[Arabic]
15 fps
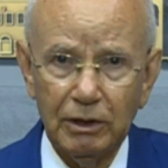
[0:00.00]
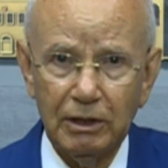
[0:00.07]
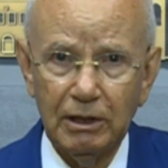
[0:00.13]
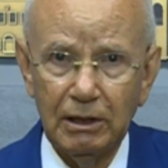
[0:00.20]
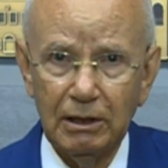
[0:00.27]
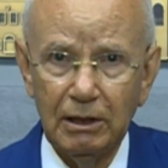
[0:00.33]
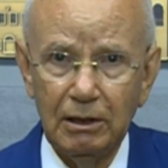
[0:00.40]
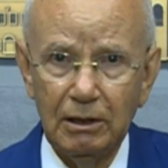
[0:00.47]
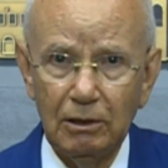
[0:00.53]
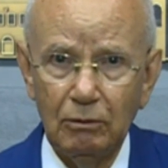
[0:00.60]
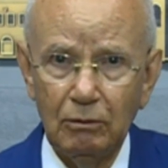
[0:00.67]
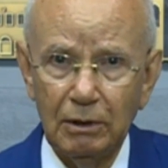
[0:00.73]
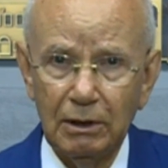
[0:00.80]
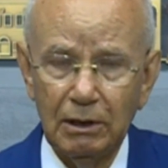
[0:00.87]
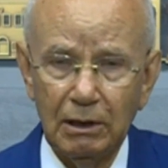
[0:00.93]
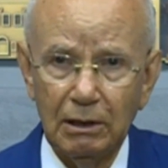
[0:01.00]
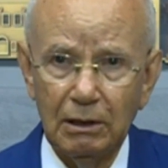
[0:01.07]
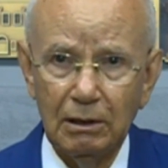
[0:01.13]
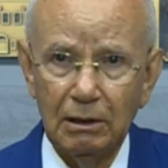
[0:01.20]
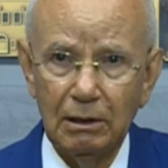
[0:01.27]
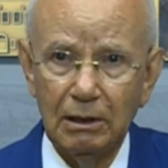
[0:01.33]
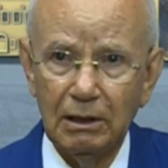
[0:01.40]
الثاني اللي هو
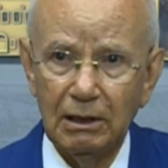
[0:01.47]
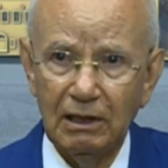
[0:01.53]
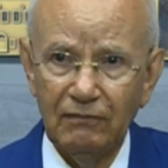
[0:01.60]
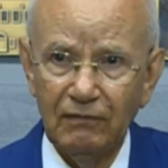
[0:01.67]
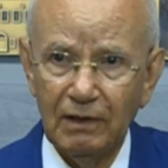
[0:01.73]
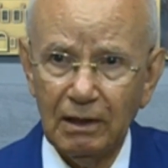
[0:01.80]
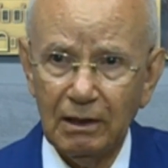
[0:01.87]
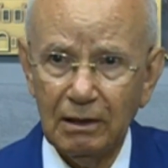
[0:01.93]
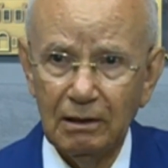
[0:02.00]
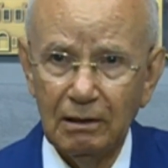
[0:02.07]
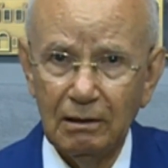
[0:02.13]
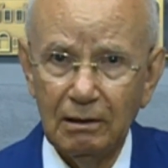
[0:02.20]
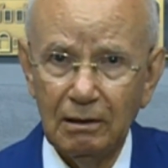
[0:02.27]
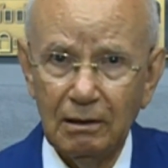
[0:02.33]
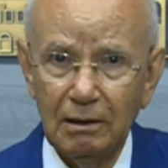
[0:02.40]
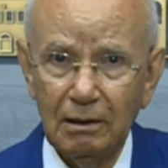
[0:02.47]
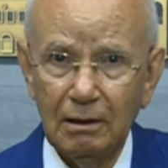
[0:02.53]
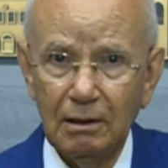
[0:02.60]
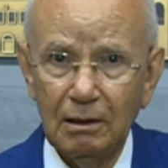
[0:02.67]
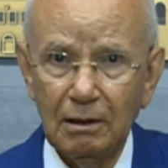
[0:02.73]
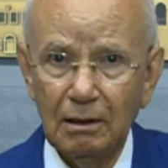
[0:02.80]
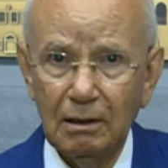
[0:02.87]
النفق
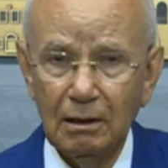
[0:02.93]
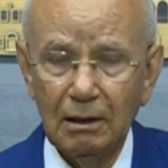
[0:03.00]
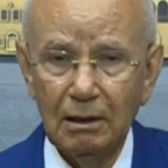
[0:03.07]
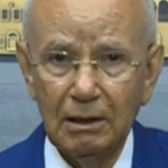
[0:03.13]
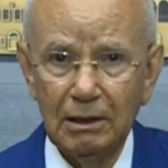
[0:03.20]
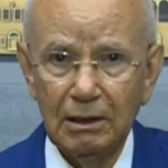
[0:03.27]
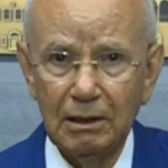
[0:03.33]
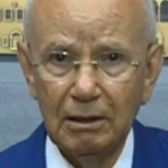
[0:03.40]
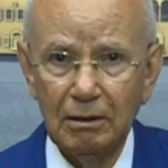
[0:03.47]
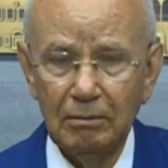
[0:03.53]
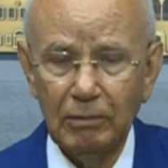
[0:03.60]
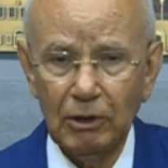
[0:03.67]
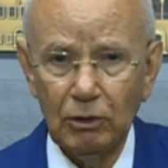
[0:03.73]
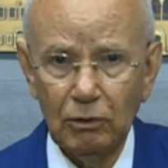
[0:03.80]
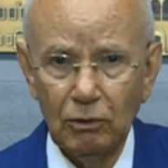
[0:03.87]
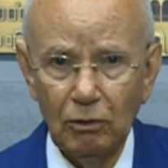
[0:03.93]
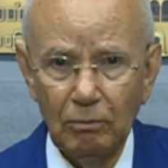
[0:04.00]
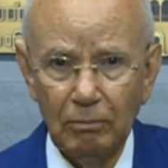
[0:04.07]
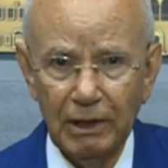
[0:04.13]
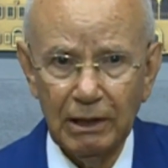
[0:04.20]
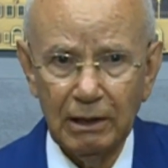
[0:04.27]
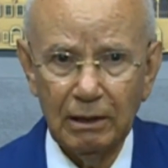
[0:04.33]
اللي بده يكون
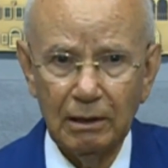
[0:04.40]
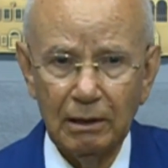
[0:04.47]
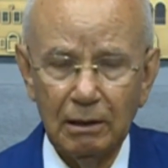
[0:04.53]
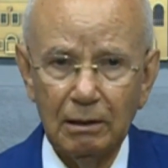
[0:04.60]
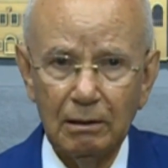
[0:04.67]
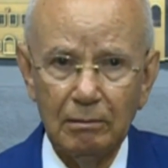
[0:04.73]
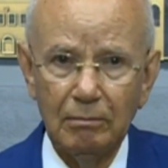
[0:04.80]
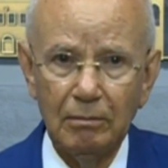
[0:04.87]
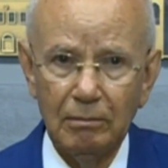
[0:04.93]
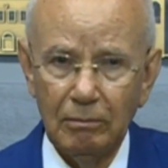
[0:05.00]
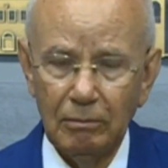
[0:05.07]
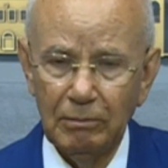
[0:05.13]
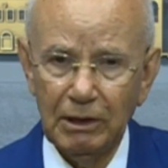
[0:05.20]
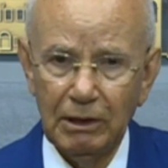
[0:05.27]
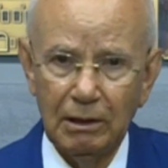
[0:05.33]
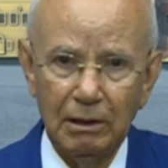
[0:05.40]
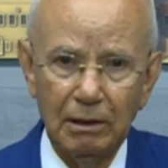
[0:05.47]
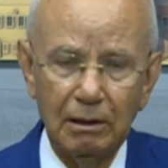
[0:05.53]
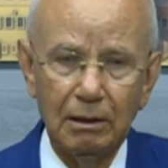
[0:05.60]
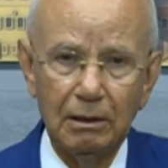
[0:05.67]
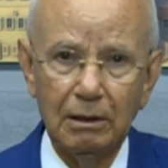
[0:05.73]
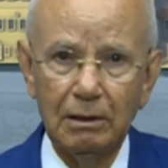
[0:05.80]
بين من
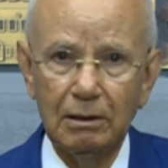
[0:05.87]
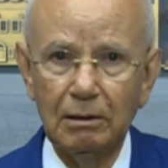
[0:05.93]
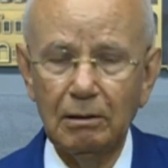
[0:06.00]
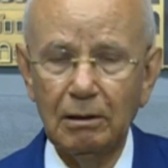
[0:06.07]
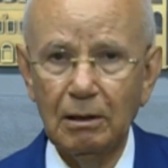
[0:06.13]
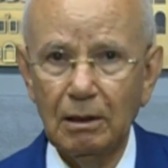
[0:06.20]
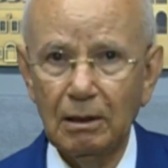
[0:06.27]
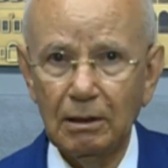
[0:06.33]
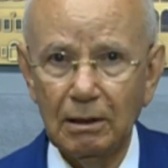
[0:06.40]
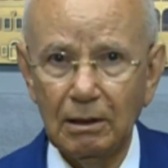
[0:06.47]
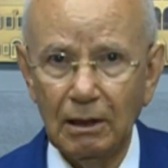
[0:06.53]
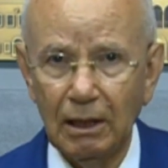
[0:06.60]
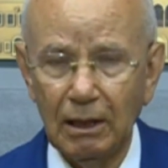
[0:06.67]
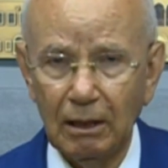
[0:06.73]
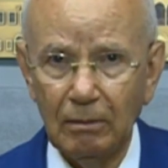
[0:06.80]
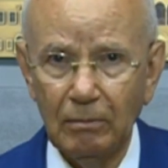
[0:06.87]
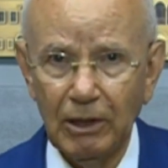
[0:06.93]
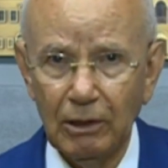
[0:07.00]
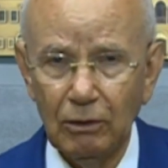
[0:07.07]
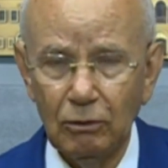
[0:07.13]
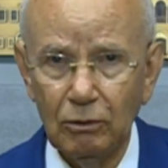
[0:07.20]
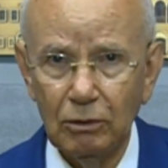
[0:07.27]
نهر
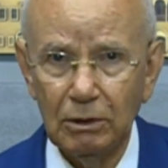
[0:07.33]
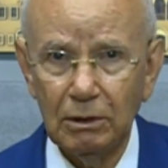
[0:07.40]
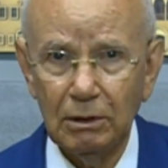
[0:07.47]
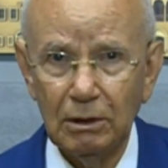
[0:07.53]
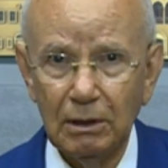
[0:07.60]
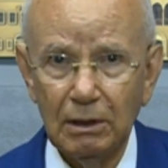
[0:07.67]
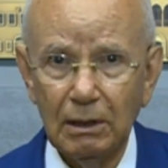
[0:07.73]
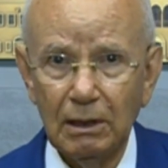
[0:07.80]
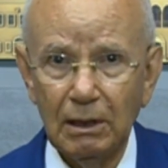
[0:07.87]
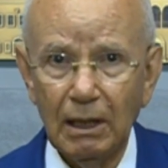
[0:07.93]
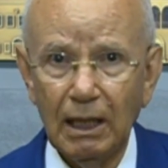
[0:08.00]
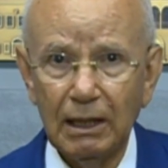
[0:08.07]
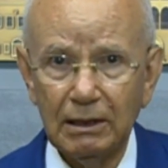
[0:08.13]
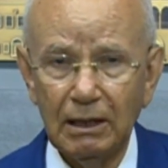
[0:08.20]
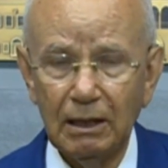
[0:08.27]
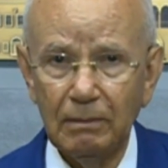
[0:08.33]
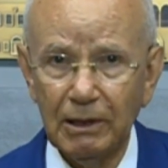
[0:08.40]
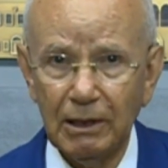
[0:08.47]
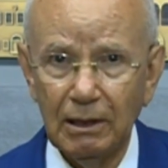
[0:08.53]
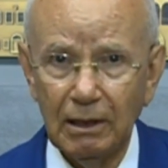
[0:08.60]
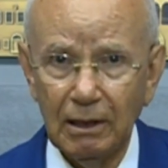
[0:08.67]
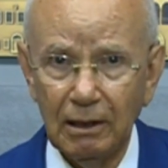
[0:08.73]
بيروت حتى
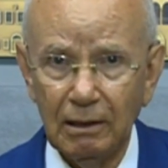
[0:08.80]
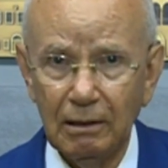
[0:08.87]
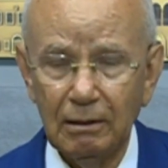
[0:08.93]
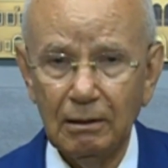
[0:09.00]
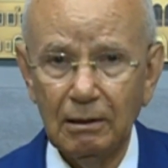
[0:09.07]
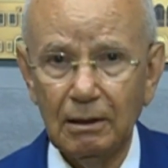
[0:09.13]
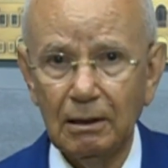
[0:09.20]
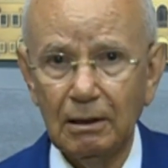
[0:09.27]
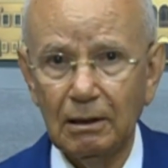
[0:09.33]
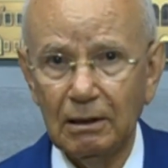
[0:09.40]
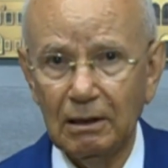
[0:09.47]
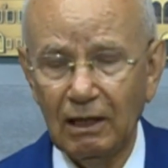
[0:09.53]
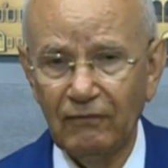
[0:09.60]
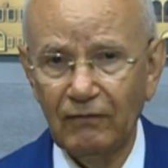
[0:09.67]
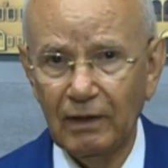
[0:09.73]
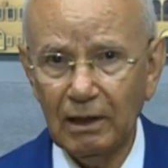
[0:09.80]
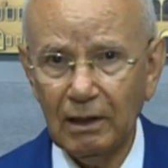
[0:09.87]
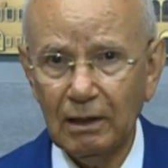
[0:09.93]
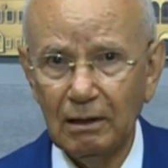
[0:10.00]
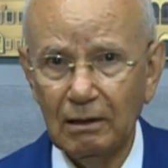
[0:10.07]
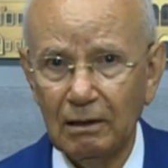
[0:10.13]
البقاع نفق